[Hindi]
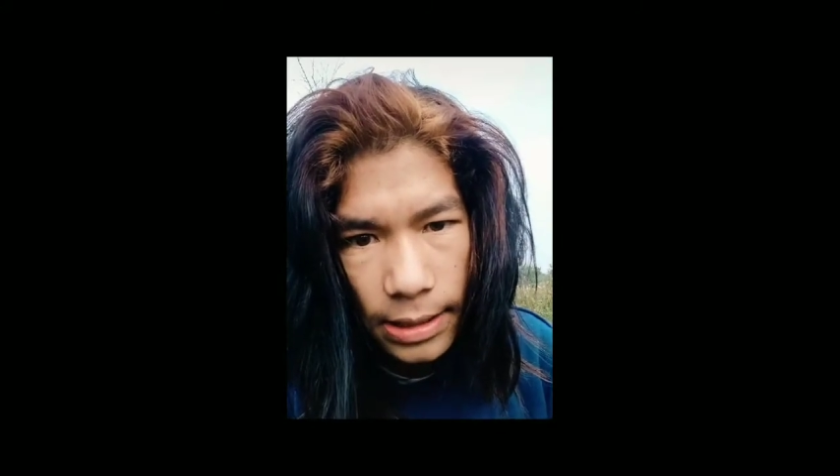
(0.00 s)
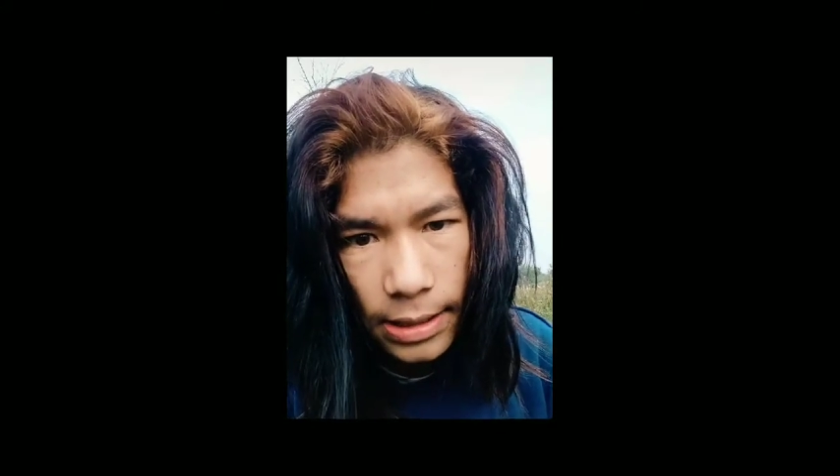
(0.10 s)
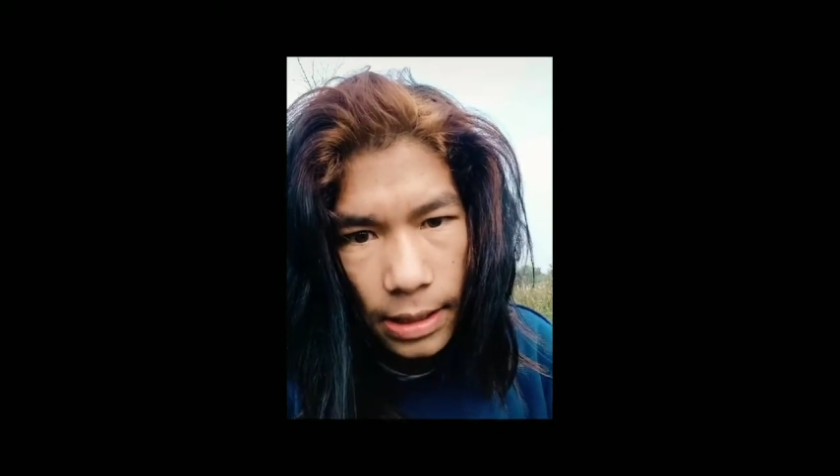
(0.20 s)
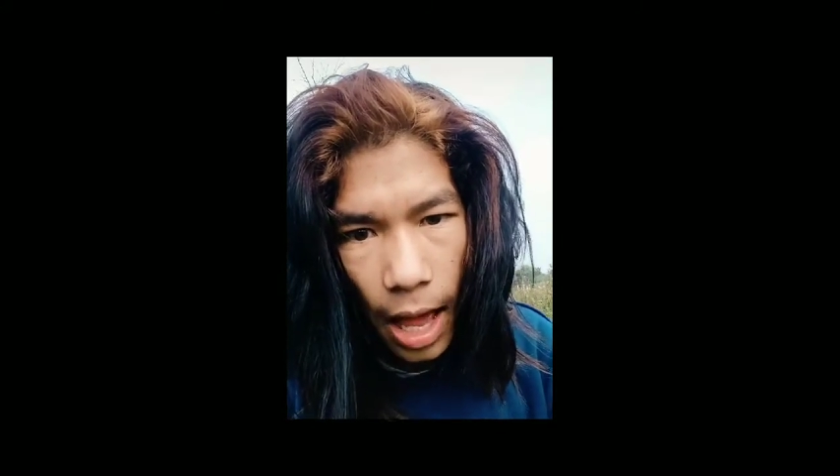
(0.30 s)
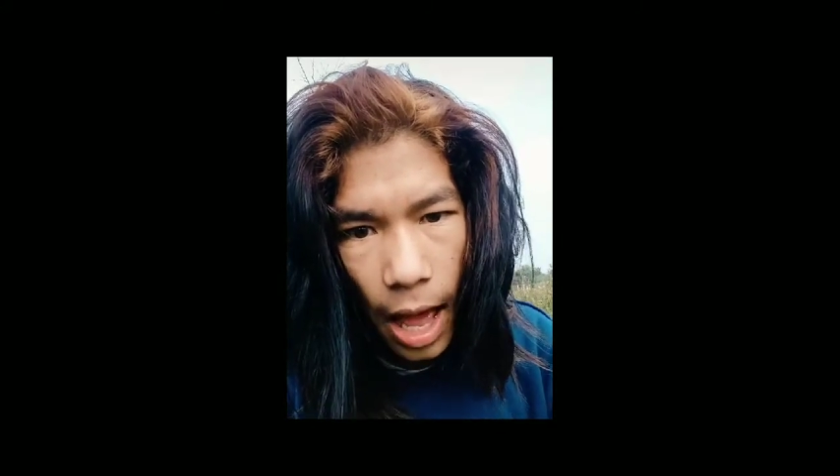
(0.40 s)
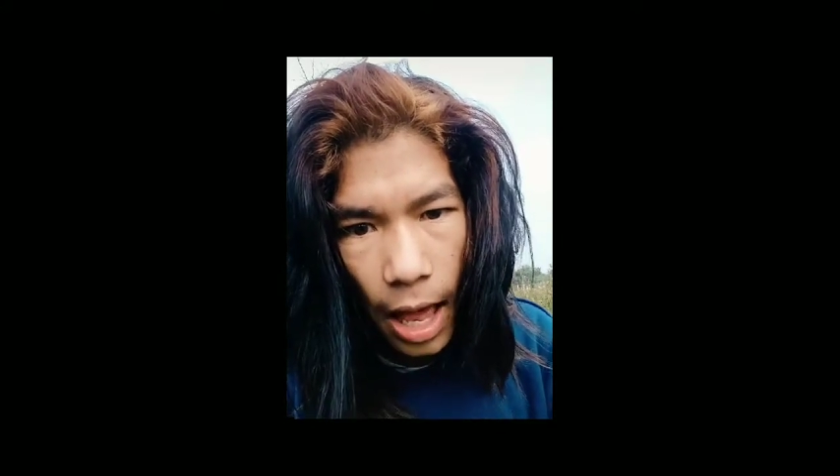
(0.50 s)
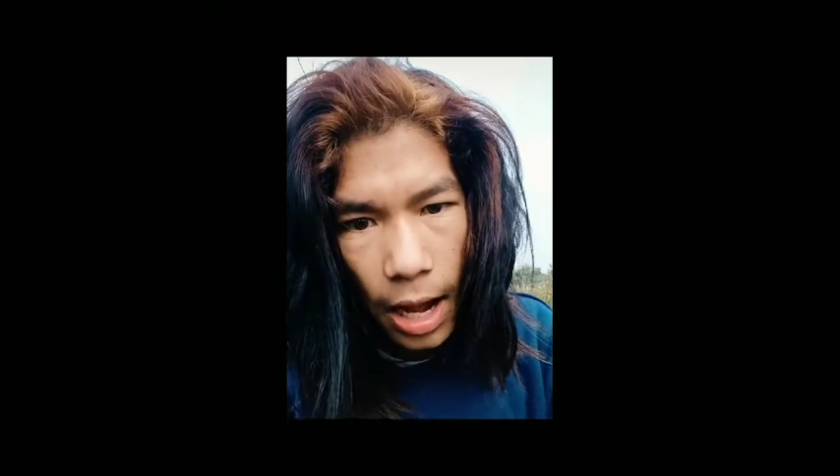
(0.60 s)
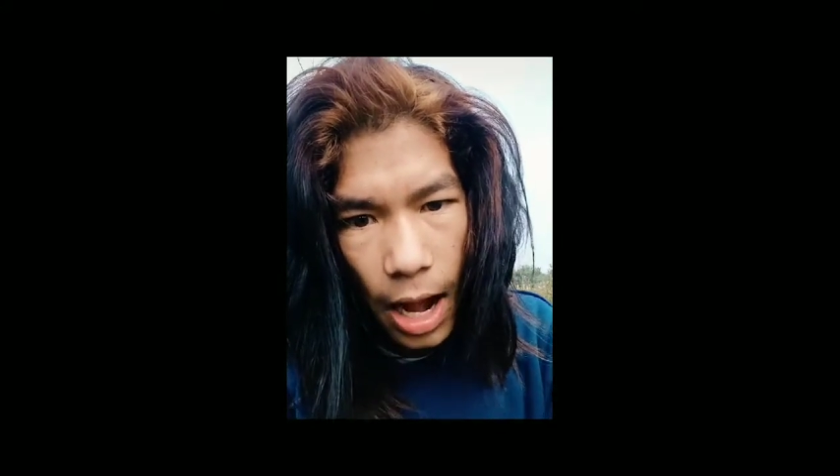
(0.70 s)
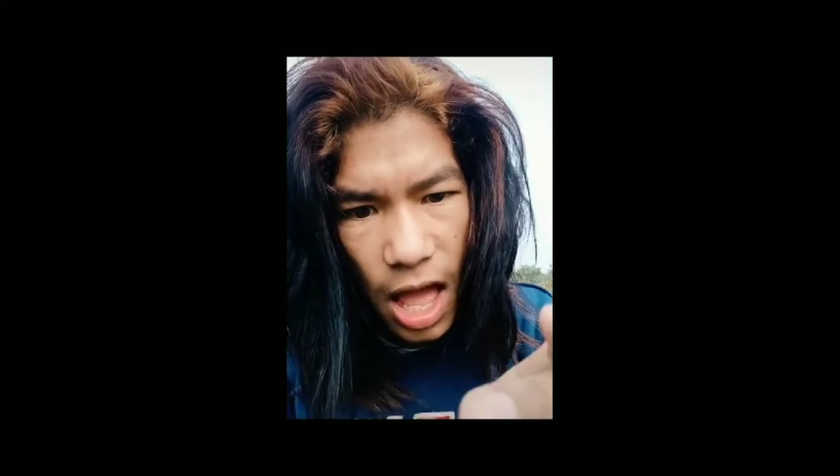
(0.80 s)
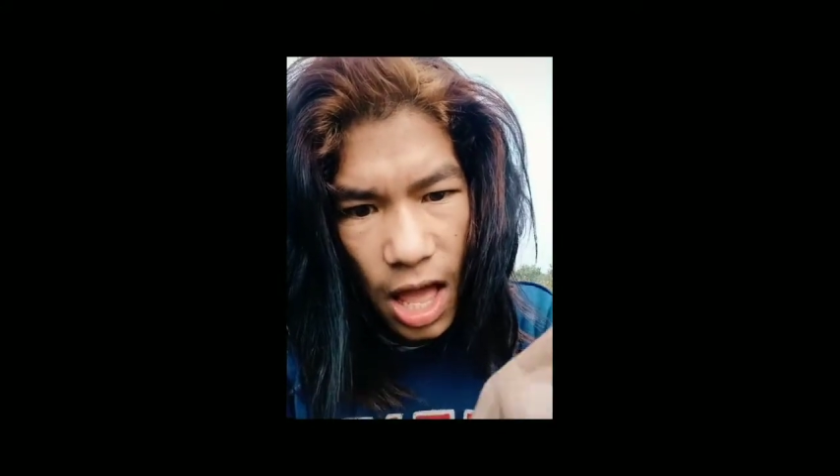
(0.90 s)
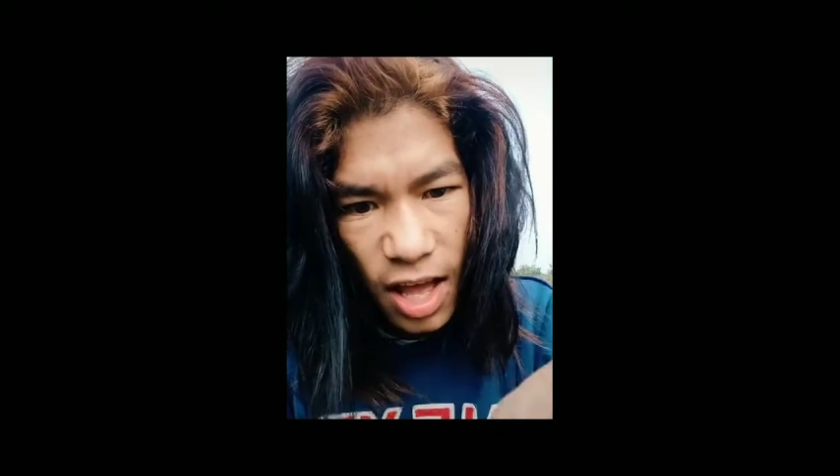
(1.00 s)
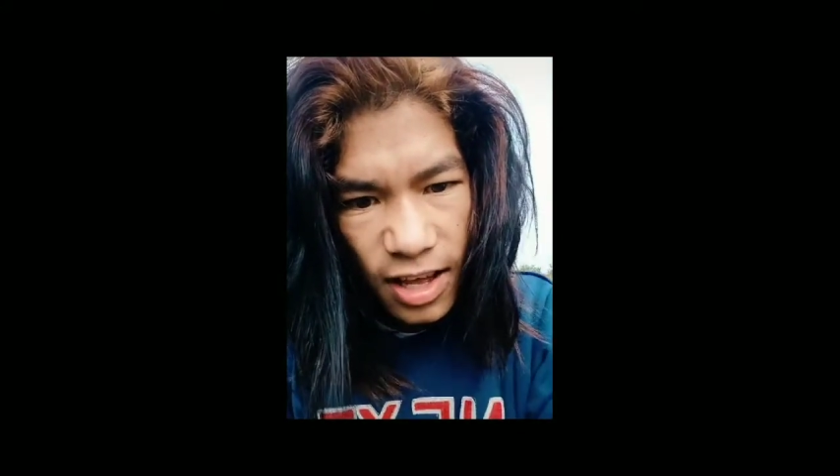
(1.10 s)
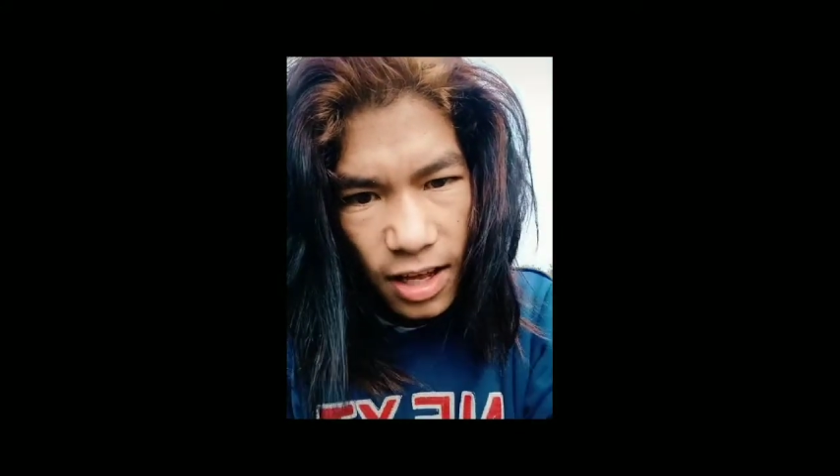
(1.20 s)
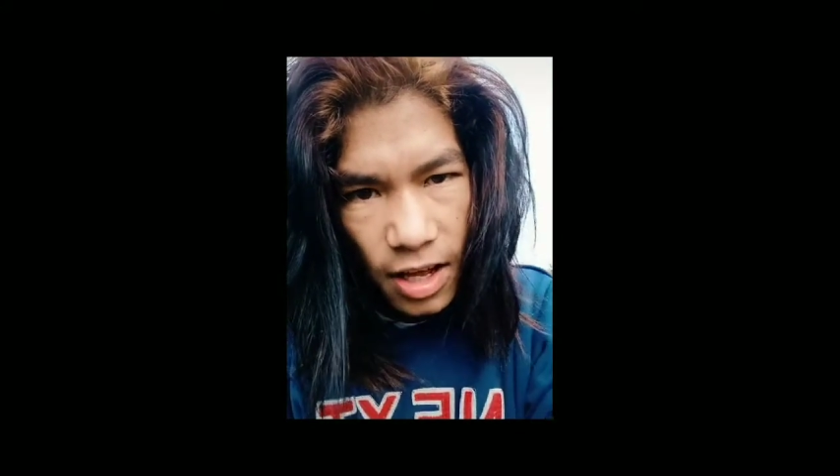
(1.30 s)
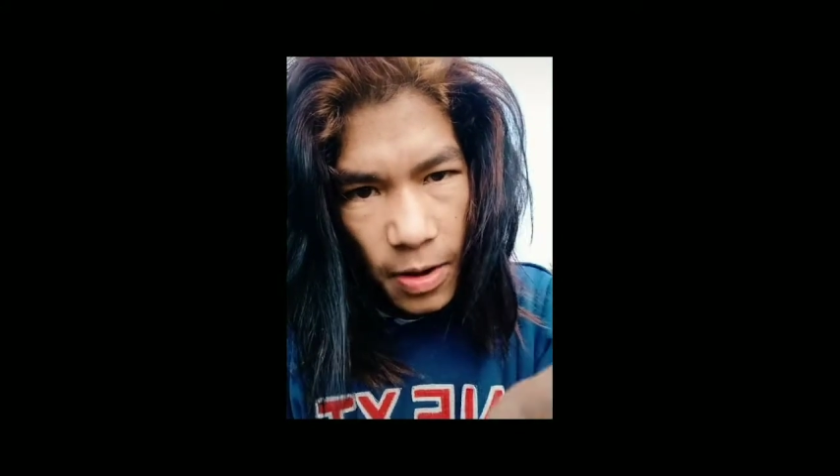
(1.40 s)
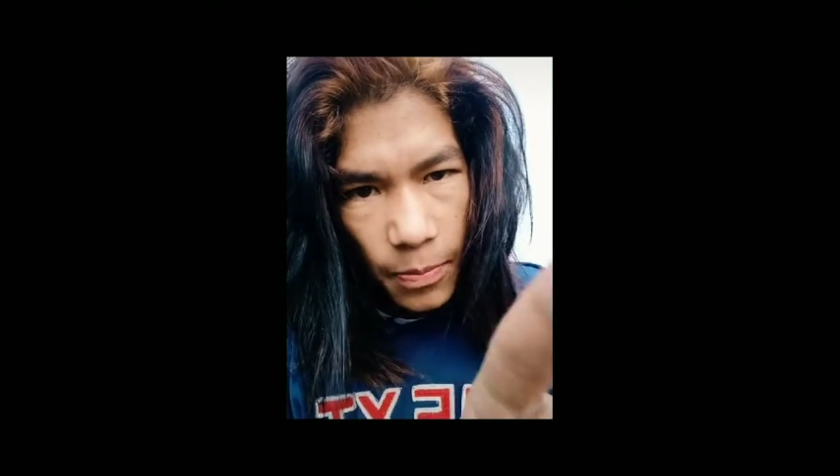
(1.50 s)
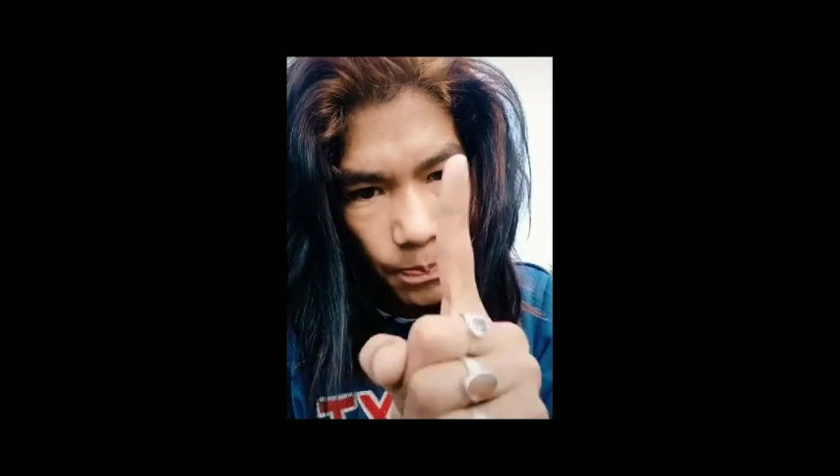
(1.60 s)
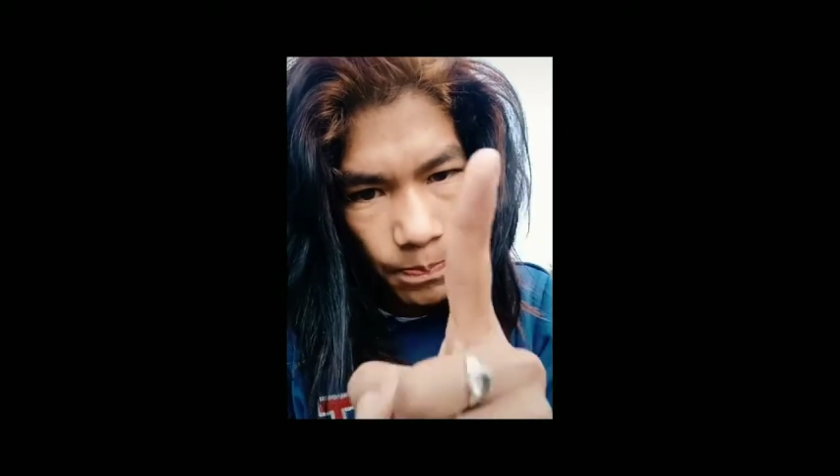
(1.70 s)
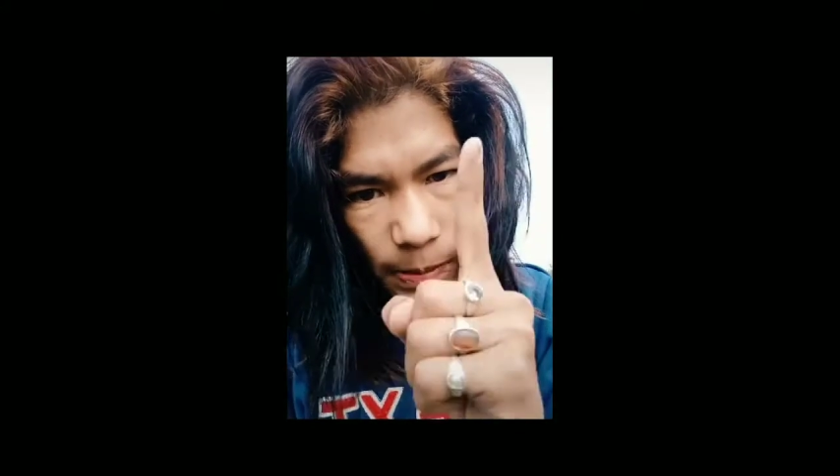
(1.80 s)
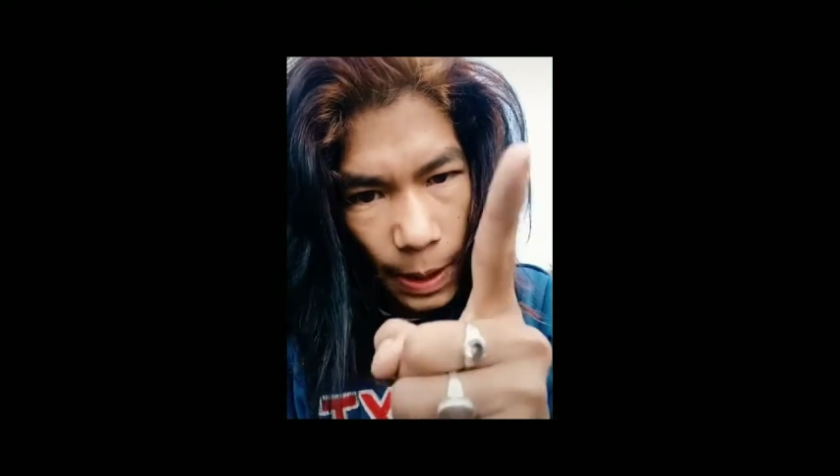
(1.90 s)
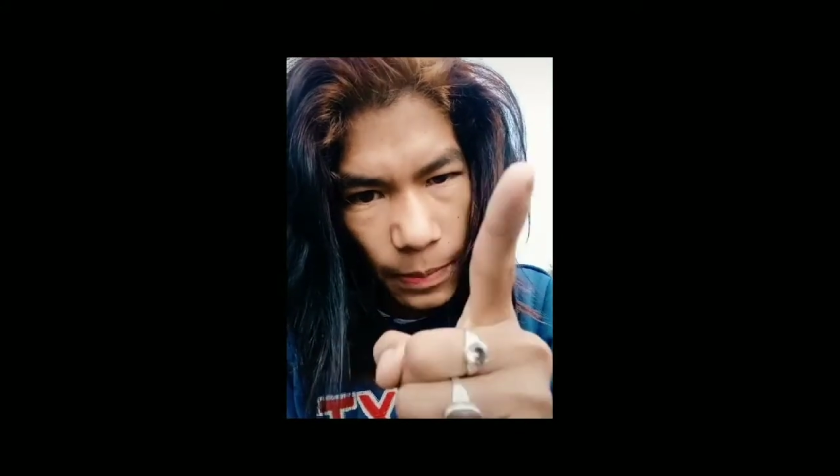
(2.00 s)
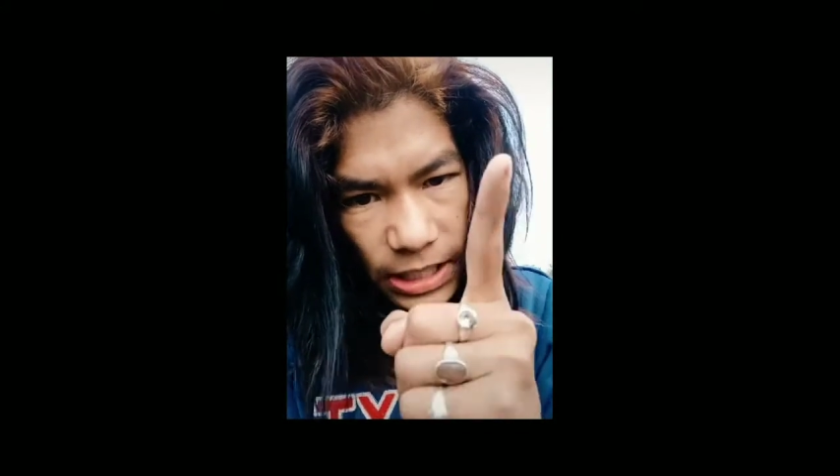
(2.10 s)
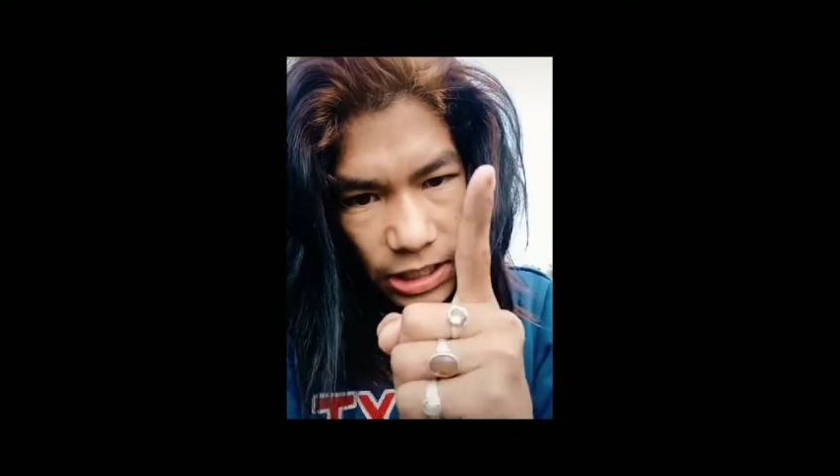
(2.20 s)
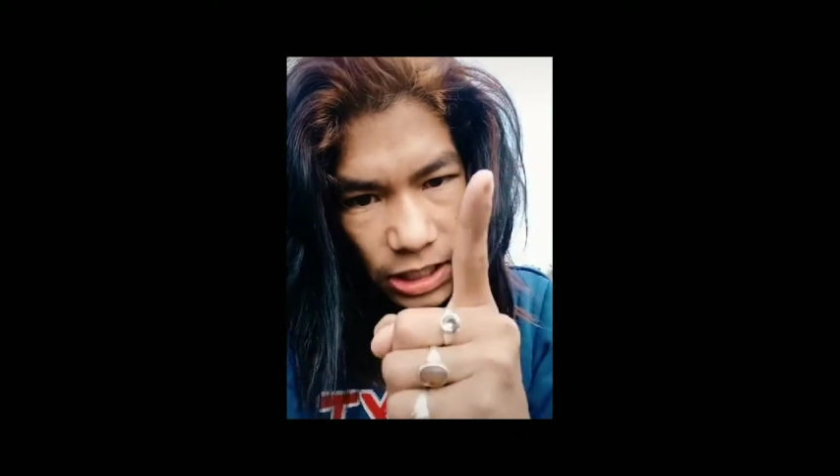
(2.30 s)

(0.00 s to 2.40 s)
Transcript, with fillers: साला तमिस